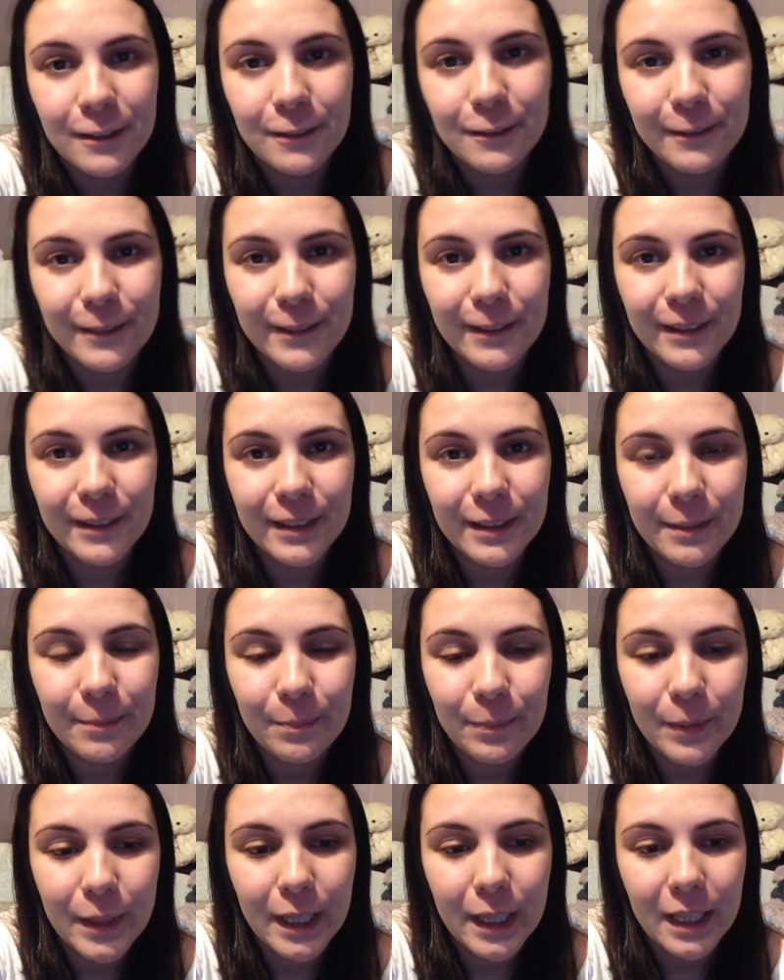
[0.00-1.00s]
Вот.
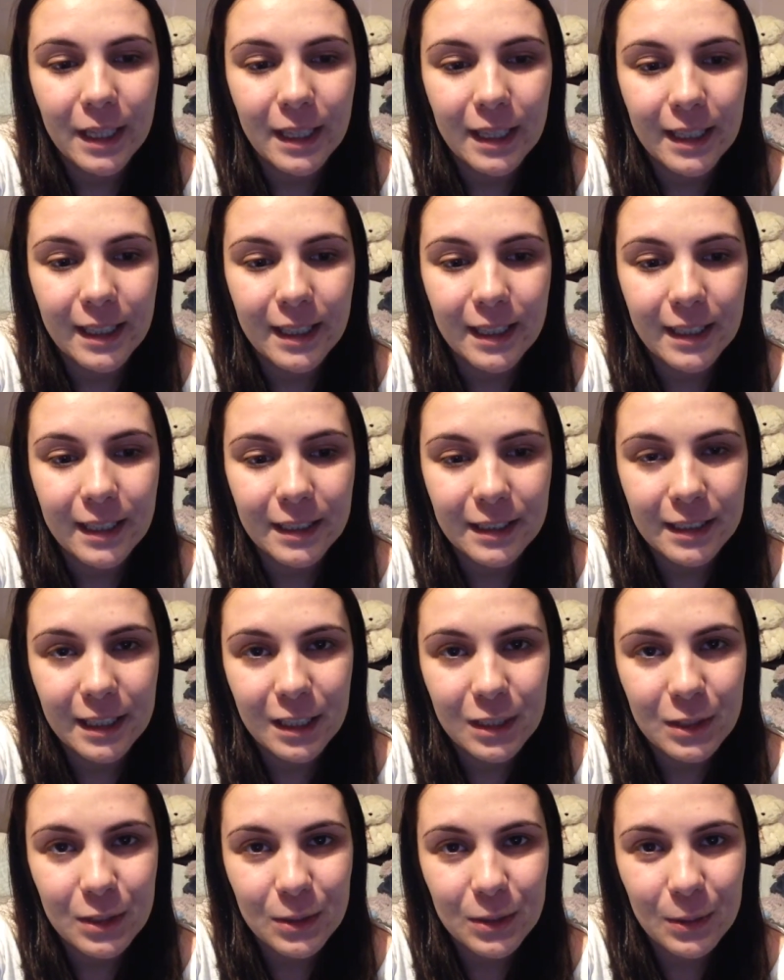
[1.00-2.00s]

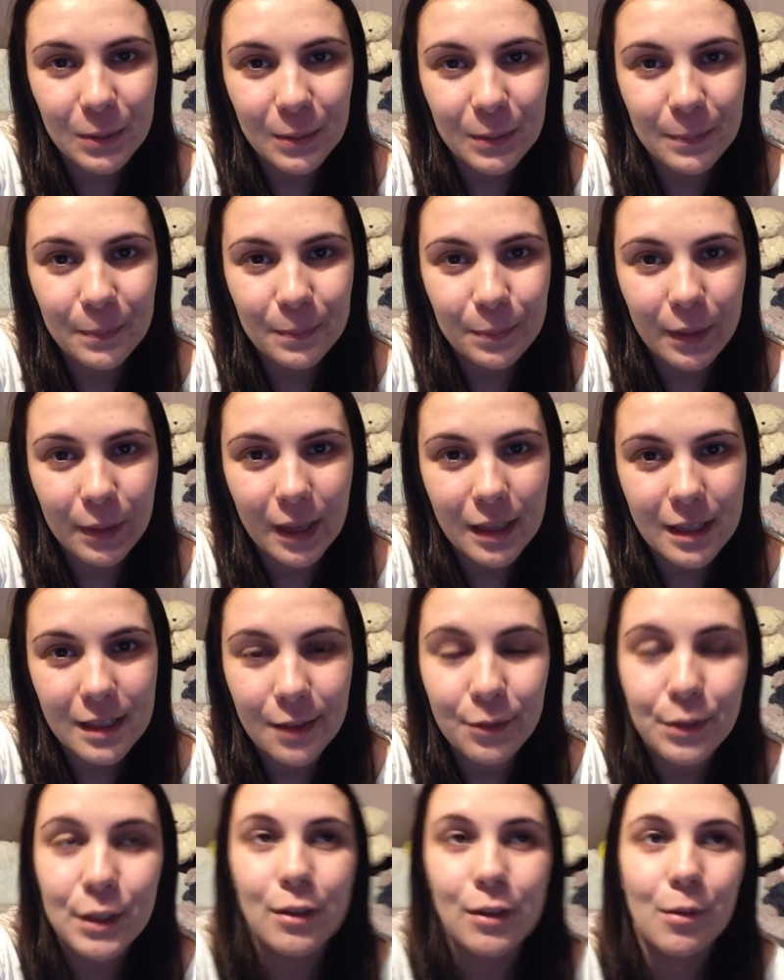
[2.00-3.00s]
Так что
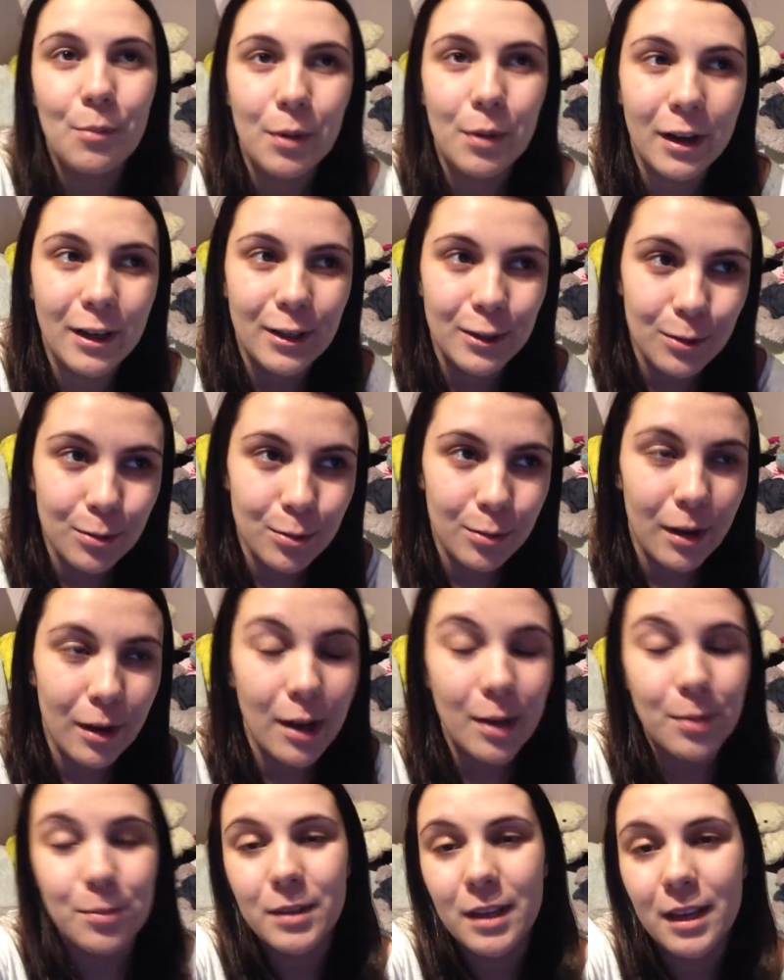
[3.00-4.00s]
завтра я вам покажу,
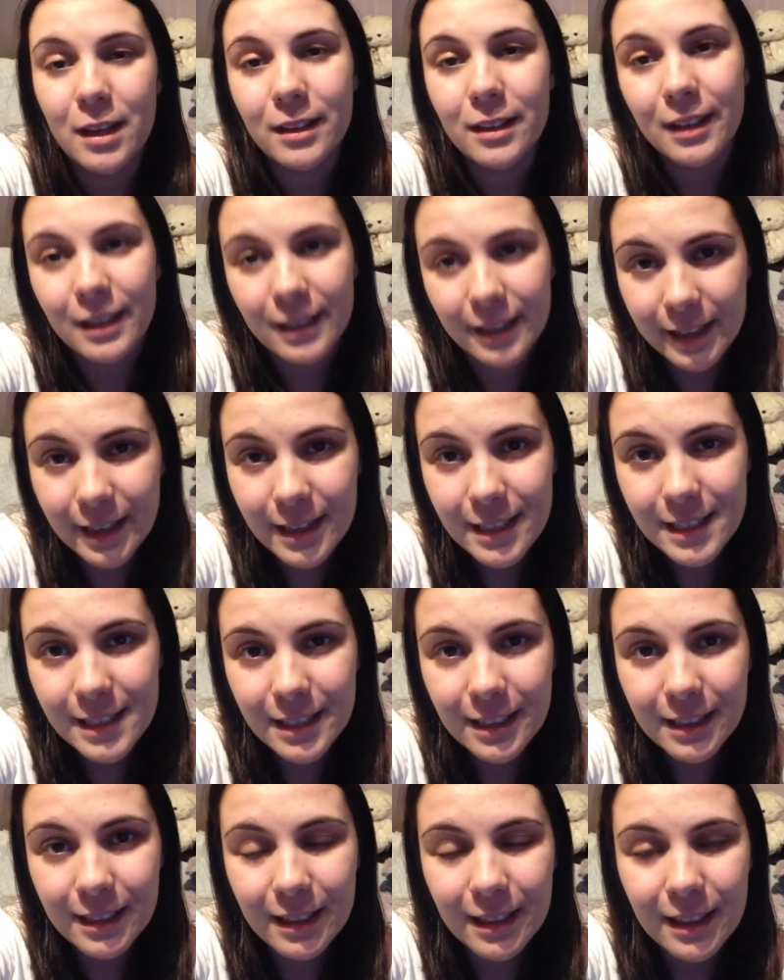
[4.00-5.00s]
как меня
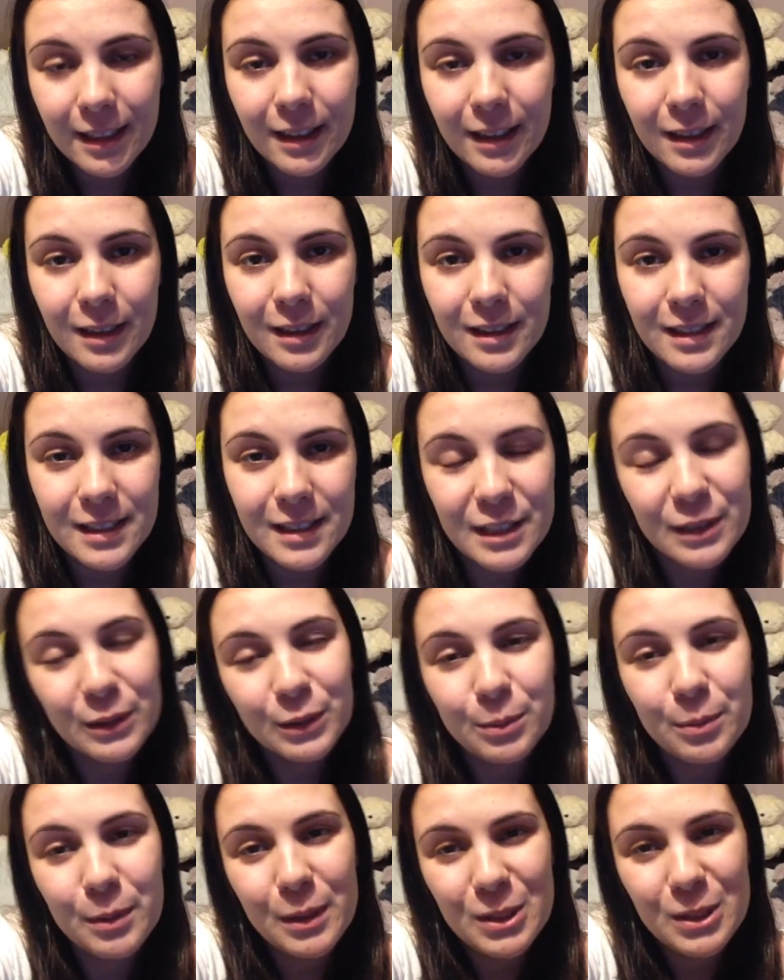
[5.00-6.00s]
накрасят
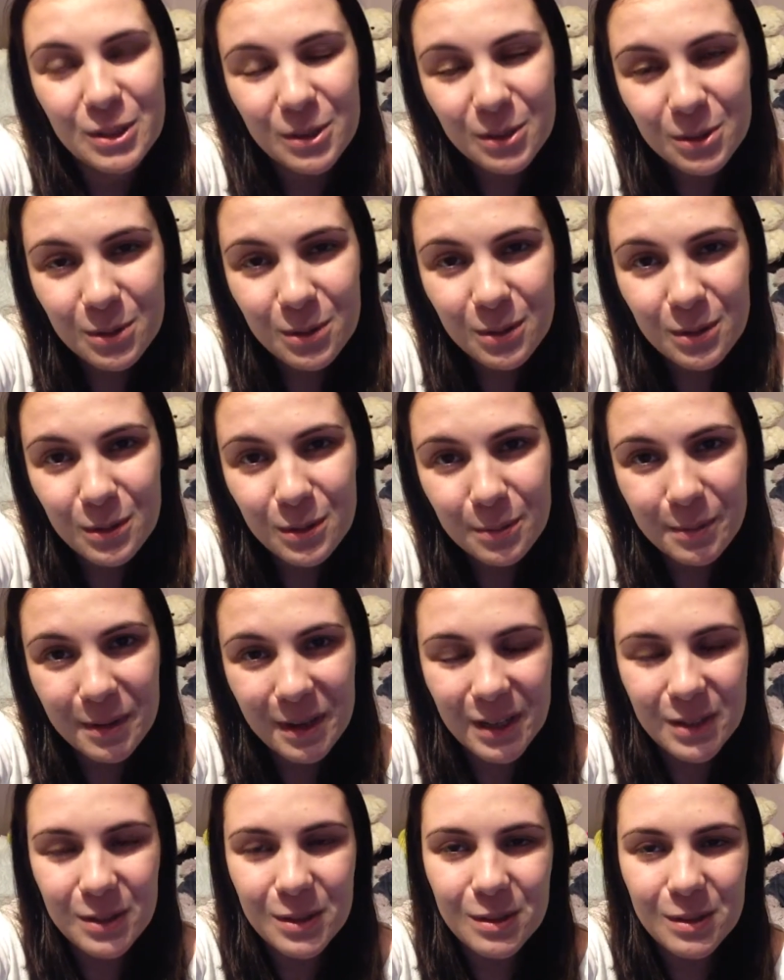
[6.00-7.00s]
сделают прическу,
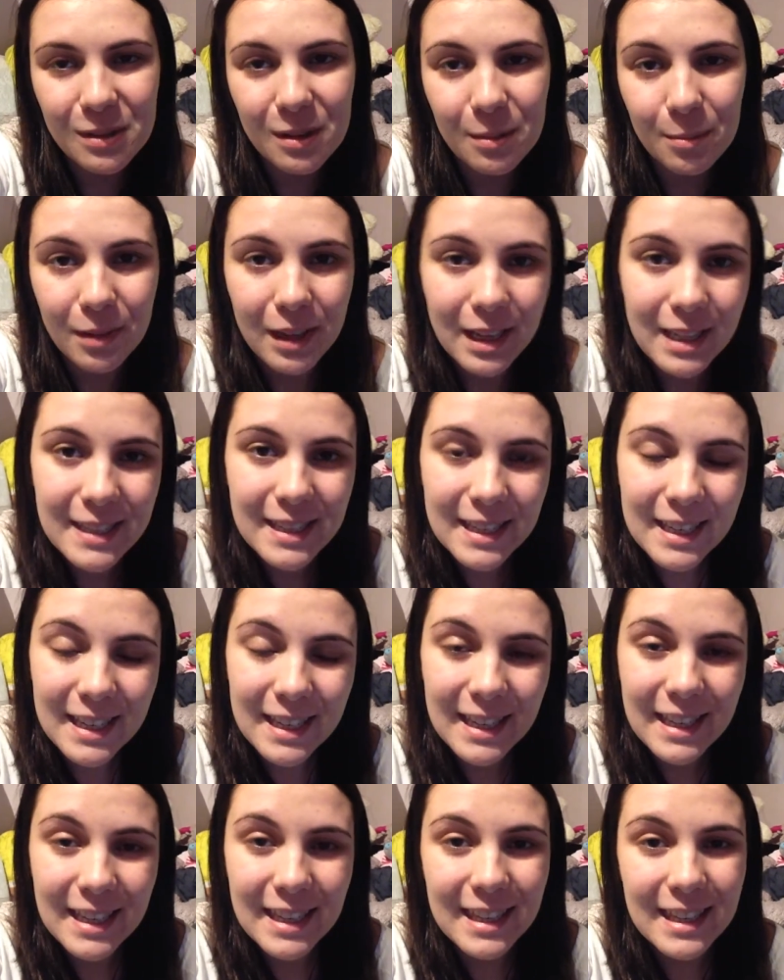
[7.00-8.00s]
покажу свое
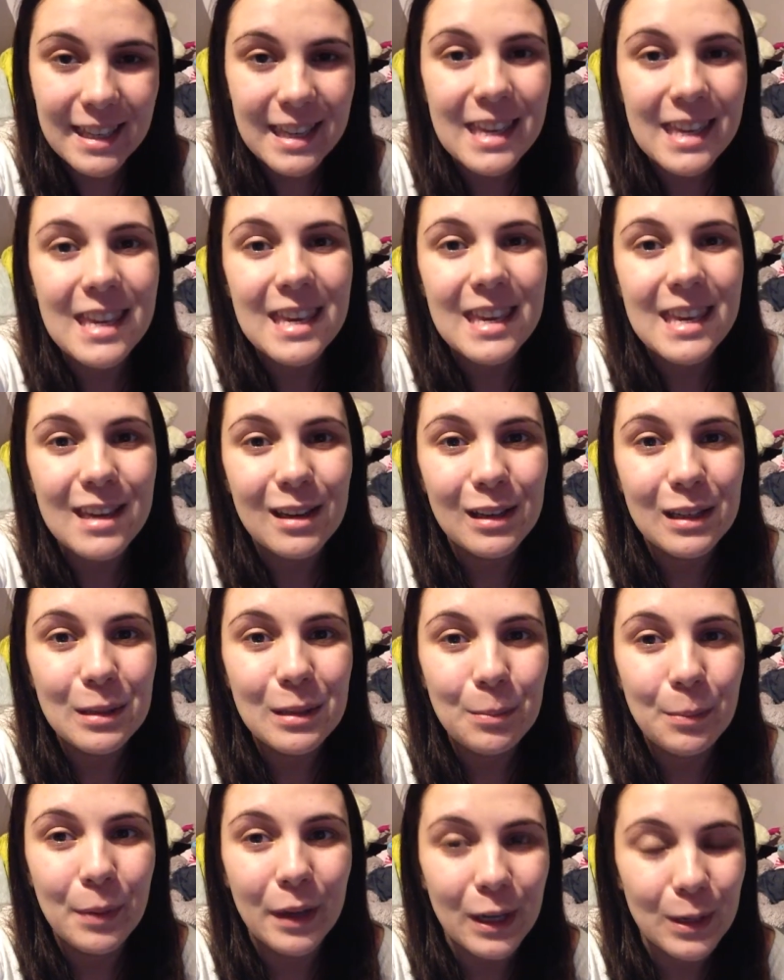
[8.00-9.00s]
платье
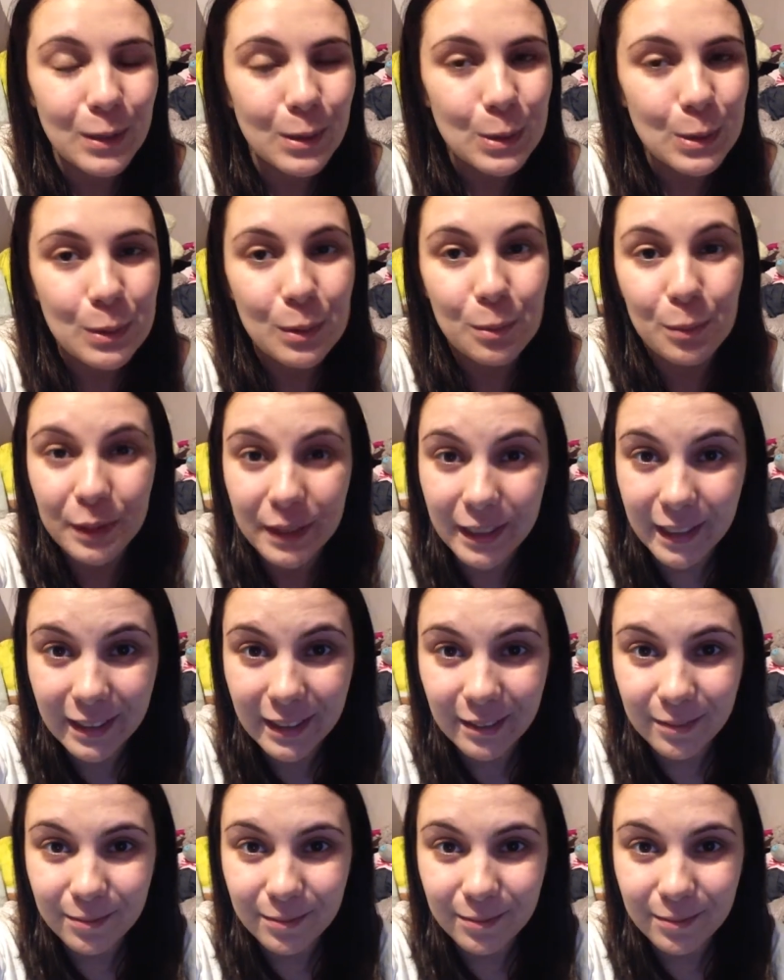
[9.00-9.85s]
и покажу свой букет.